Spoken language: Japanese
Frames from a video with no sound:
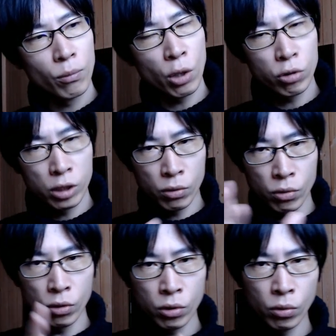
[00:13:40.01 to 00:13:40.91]
ワクチン
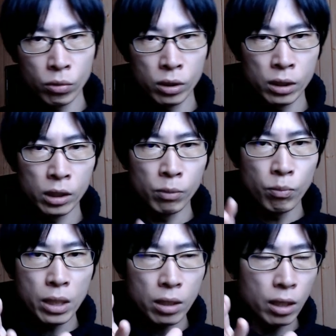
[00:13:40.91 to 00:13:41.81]
推奨に任
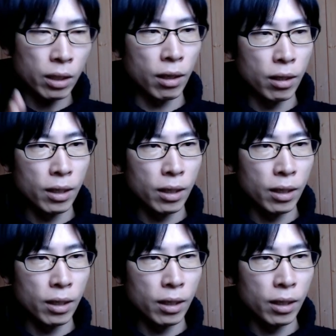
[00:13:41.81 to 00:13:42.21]
命された。